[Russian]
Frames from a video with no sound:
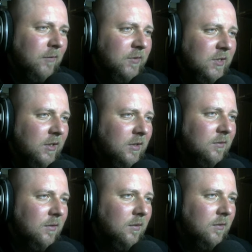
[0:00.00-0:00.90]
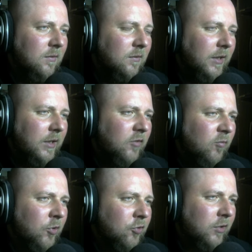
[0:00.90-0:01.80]
Но не во всех. Или не
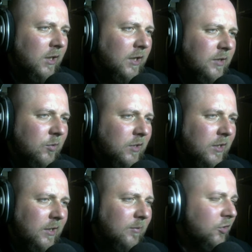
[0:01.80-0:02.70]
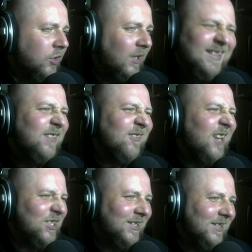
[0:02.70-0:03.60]
в бочках, или они просто рядом лежат.
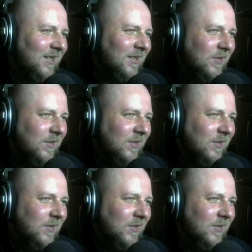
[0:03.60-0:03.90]
Неважно.